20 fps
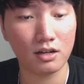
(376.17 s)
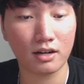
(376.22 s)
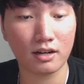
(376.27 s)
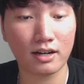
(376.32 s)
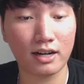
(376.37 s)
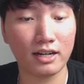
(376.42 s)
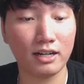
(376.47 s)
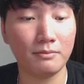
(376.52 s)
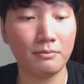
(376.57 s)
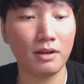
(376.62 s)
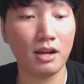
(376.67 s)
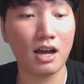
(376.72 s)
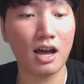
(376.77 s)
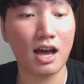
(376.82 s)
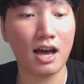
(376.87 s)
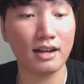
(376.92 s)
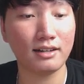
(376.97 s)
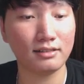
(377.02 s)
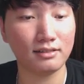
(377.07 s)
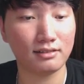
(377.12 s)
Random
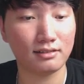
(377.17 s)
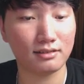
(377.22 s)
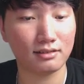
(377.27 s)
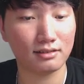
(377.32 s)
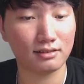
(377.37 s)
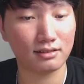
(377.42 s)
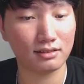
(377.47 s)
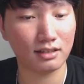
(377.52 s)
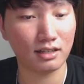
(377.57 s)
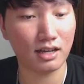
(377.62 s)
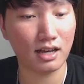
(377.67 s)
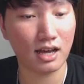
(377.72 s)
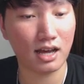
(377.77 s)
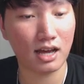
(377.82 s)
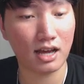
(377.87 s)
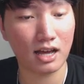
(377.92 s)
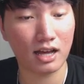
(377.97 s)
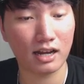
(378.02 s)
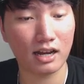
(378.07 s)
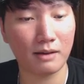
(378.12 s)
guns
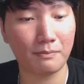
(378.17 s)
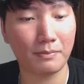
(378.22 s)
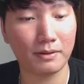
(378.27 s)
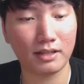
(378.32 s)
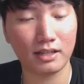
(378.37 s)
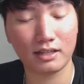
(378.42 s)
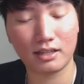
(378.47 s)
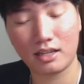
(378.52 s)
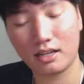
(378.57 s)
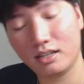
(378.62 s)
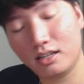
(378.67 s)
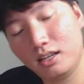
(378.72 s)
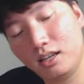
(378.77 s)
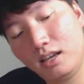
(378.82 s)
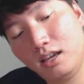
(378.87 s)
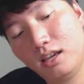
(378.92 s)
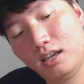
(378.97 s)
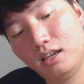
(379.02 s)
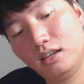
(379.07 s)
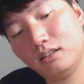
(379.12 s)
ya dapatnya
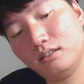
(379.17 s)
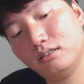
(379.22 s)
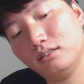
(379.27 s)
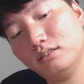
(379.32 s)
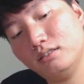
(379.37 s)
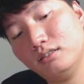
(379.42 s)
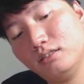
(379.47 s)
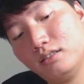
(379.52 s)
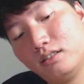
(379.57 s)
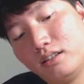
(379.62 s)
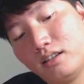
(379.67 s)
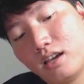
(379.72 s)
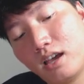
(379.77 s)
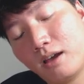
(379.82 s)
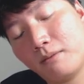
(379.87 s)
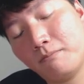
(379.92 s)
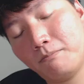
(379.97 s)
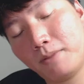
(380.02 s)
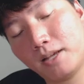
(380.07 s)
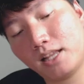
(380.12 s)
tadi
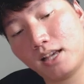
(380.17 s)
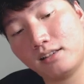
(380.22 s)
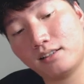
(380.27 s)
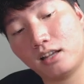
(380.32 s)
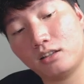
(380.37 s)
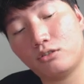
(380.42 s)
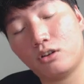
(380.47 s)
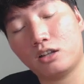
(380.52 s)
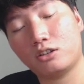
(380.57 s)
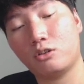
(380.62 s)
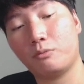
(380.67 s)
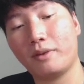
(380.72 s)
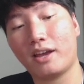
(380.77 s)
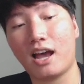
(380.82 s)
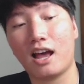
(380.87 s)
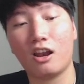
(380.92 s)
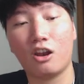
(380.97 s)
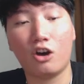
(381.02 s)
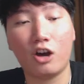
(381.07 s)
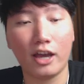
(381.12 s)
M4A1 Atomic
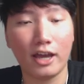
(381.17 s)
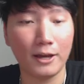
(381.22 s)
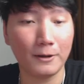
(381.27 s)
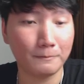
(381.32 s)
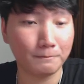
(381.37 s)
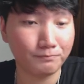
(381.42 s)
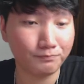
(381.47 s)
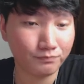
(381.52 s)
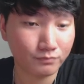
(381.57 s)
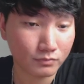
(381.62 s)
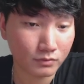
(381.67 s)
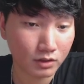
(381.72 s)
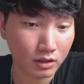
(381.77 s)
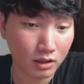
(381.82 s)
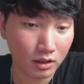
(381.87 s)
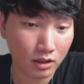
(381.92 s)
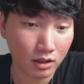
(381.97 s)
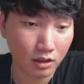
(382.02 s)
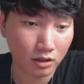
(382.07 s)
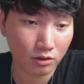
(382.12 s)
Alloy.
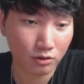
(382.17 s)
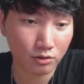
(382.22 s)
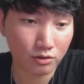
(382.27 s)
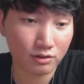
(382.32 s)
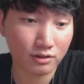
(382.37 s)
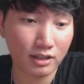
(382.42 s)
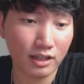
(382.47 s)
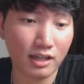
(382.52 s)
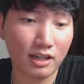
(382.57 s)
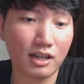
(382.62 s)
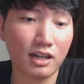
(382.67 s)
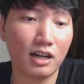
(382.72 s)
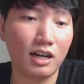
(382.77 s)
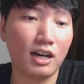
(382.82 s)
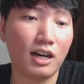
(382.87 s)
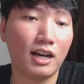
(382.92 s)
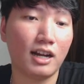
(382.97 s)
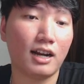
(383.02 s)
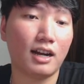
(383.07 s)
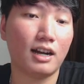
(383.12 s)
Terus
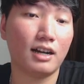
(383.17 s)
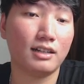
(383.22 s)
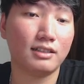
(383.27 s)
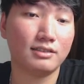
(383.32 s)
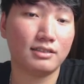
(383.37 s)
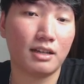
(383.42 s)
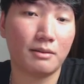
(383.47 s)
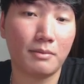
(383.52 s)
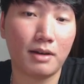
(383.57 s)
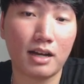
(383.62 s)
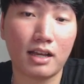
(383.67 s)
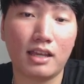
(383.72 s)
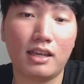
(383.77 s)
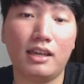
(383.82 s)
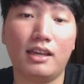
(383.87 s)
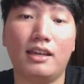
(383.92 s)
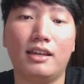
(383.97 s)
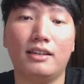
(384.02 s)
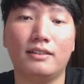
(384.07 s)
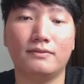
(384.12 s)
stiker sama
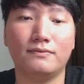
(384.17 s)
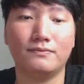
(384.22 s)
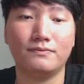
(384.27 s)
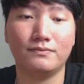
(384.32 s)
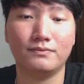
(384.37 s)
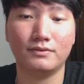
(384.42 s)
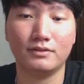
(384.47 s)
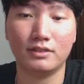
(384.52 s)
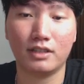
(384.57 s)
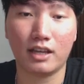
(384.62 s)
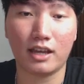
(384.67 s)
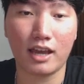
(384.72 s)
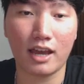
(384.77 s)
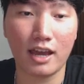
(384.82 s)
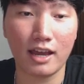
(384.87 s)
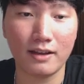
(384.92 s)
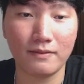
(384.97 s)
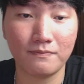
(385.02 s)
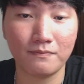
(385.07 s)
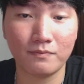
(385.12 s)
key. Oke.
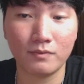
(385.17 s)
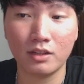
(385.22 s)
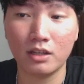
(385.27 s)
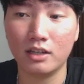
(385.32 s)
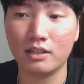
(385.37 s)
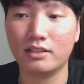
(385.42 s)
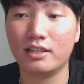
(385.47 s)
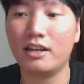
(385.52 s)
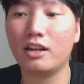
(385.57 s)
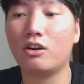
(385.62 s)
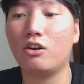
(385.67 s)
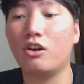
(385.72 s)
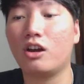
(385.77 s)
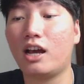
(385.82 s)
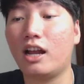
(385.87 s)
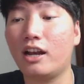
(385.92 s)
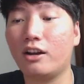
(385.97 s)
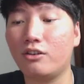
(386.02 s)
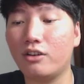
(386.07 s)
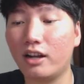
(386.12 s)
Okay. Jadi kalau
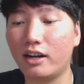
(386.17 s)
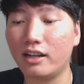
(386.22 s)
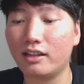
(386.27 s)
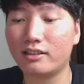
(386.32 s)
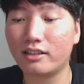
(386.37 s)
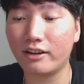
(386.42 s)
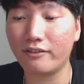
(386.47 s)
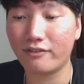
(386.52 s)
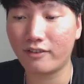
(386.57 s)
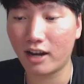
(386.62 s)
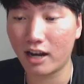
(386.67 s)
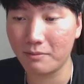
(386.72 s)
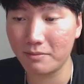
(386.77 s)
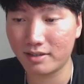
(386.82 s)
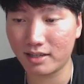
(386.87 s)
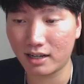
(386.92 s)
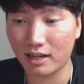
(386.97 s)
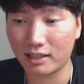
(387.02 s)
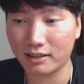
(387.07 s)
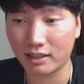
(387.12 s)
kalian udah retrieve kalian
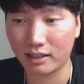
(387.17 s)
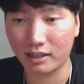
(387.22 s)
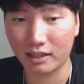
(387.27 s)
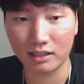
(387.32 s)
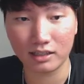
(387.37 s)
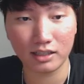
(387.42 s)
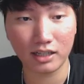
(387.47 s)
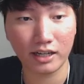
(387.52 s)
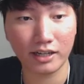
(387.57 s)
bisa kelihatan nih.